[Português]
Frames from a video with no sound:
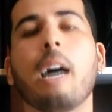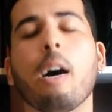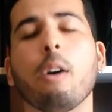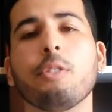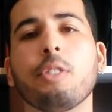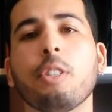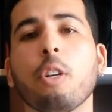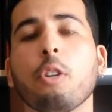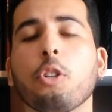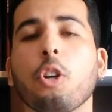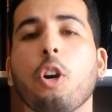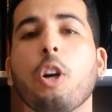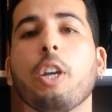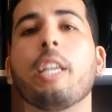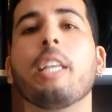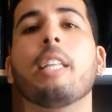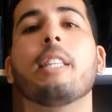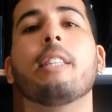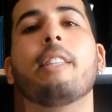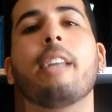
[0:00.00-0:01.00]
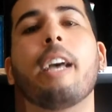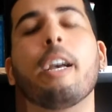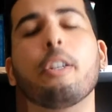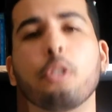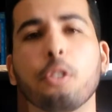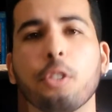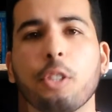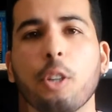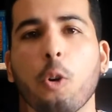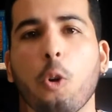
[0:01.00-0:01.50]
dá o seu joinha,
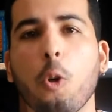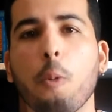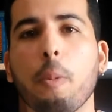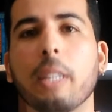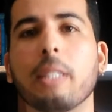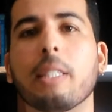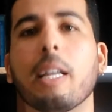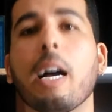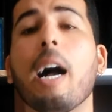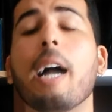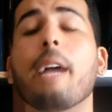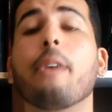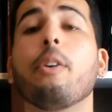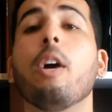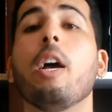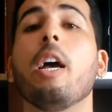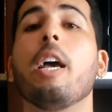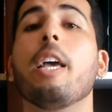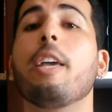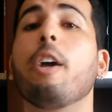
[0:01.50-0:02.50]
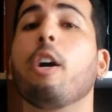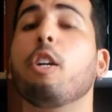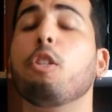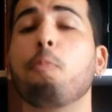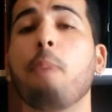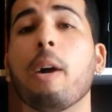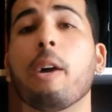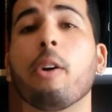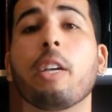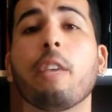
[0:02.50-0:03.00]
deixa o seu comentário e eu
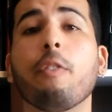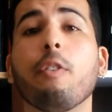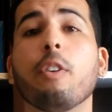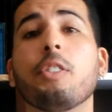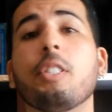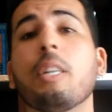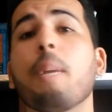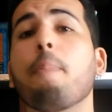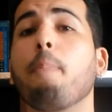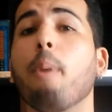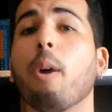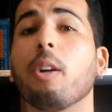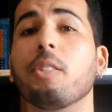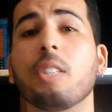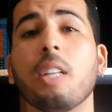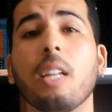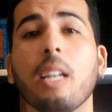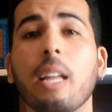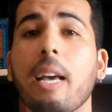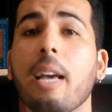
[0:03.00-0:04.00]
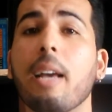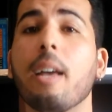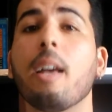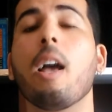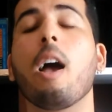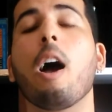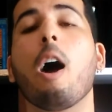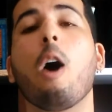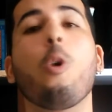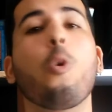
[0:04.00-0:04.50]
espero que você possa ler
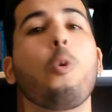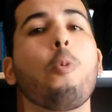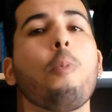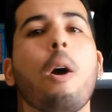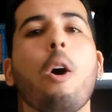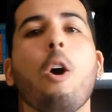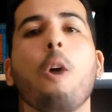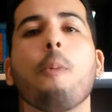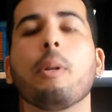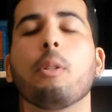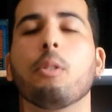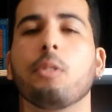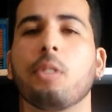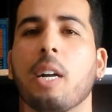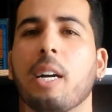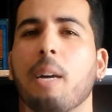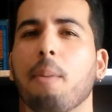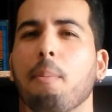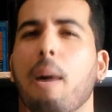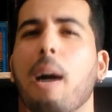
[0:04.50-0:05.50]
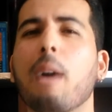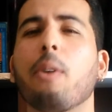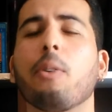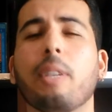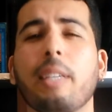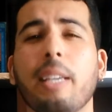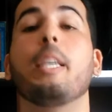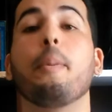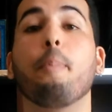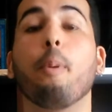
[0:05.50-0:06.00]
alguma obra do Saramago,
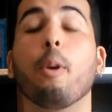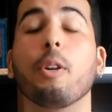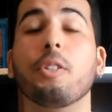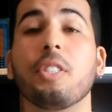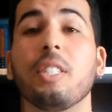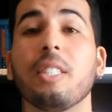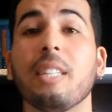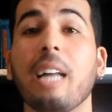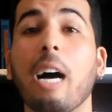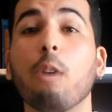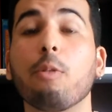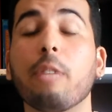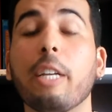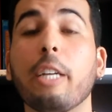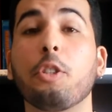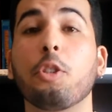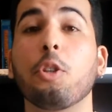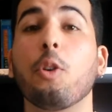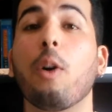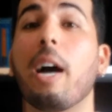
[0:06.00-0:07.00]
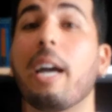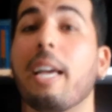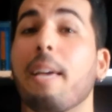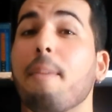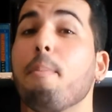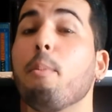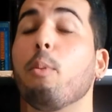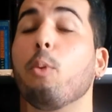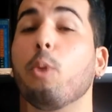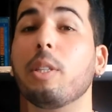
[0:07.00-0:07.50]
que por sinal deixou aí
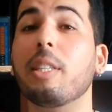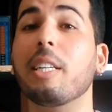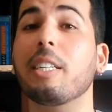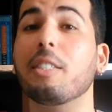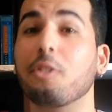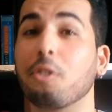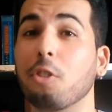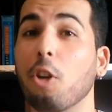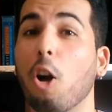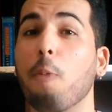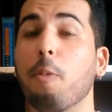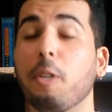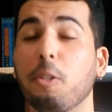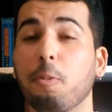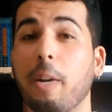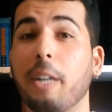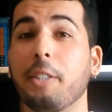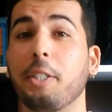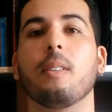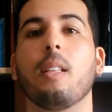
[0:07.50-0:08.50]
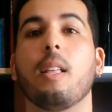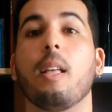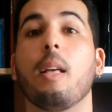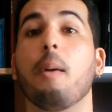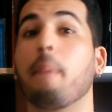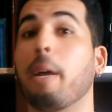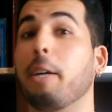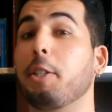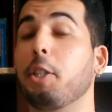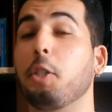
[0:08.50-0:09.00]
muitas obras para
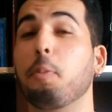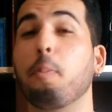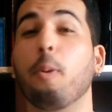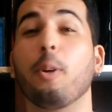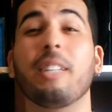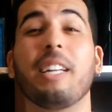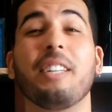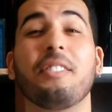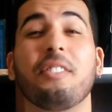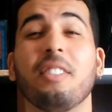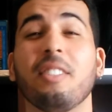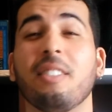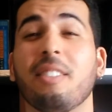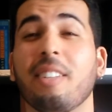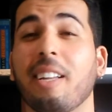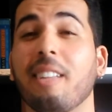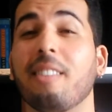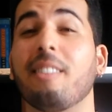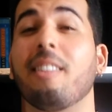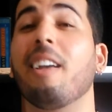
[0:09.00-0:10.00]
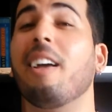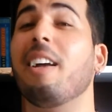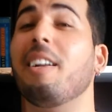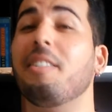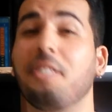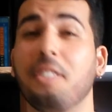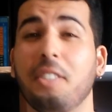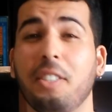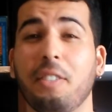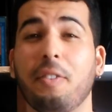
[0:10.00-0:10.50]
a gente poder se entreter,
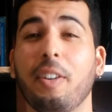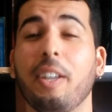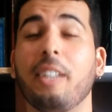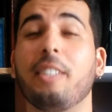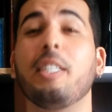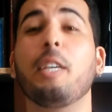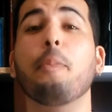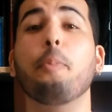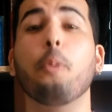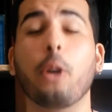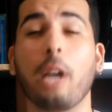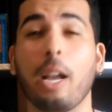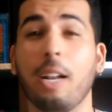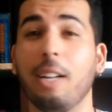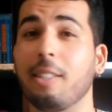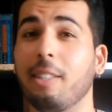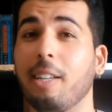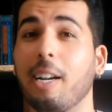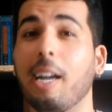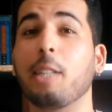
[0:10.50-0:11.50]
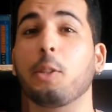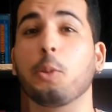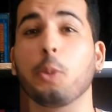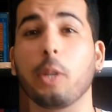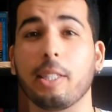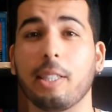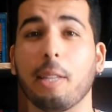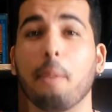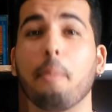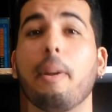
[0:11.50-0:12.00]
se divertir, porque
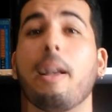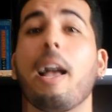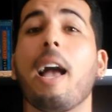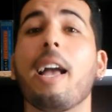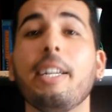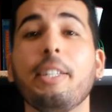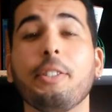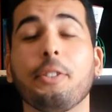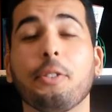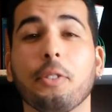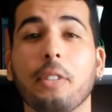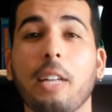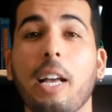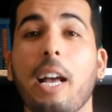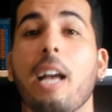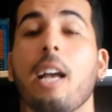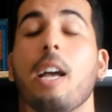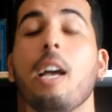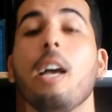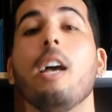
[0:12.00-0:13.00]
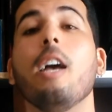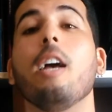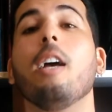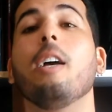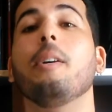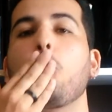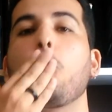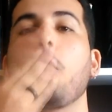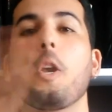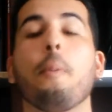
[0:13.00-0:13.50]
literatura também é isso, né?
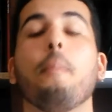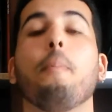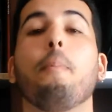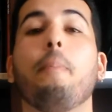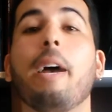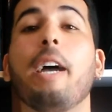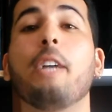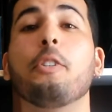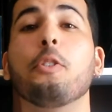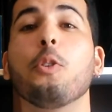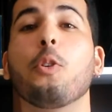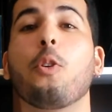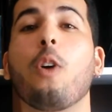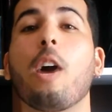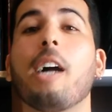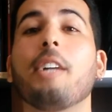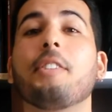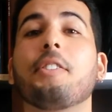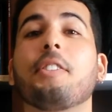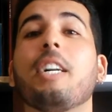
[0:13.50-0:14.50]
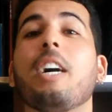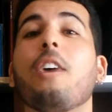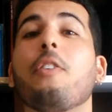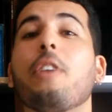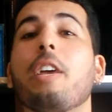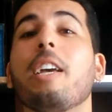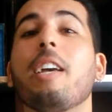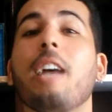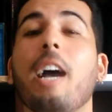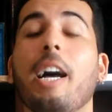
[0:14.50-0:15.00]
Beijo no coração
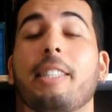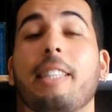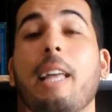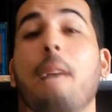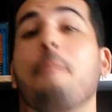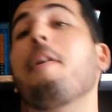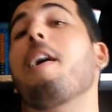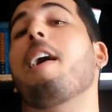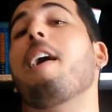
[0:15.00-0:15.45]
e até